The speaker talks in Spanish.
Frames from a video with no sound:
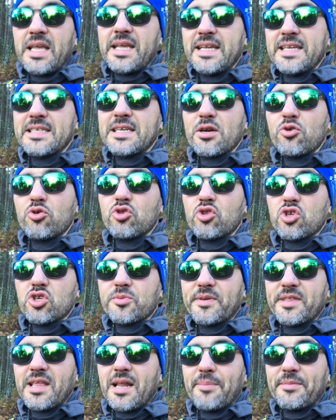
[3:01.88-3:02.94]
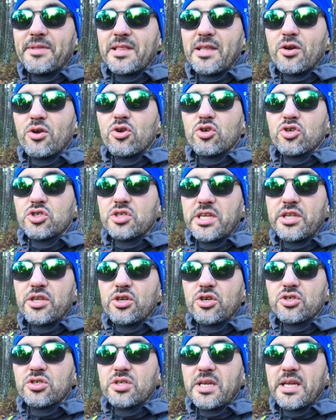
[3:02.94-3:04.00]
Y segundo, especialmente con los
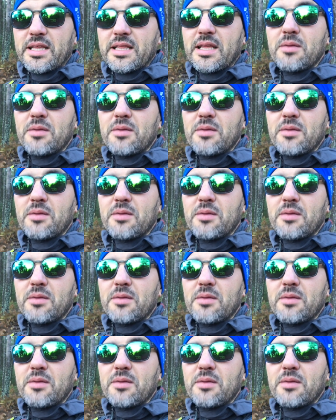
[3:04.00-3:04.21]
niños, ¿eh?